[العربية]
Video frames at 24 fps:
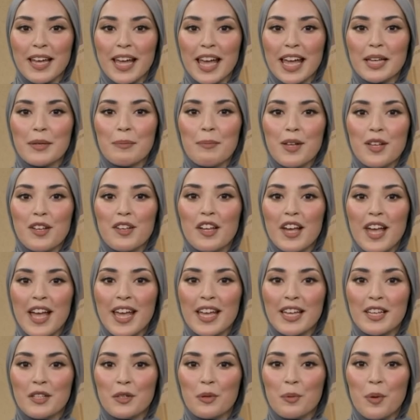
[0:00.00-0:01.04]

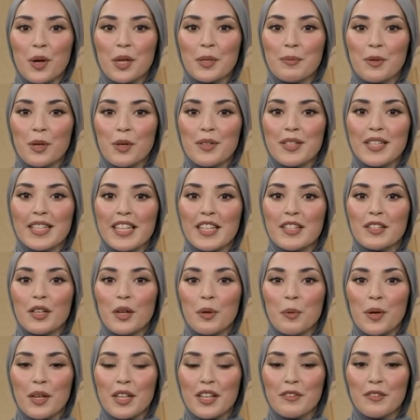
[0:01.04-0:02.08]
المشاهير
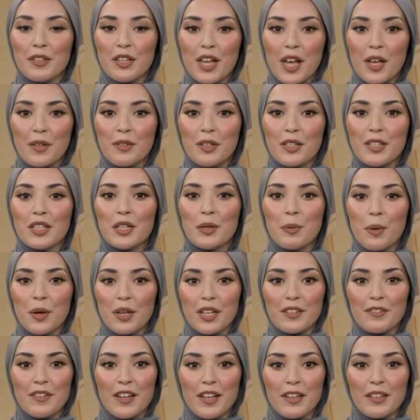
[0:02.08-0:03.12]
والموسيقى وللرياضة
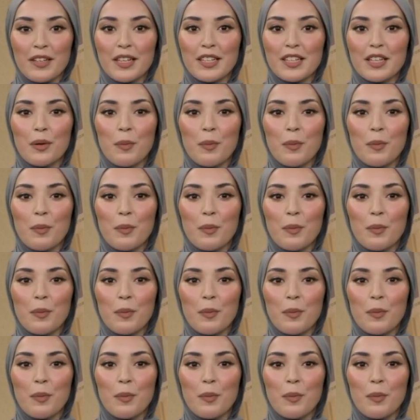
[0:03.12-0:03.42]
وللرحلة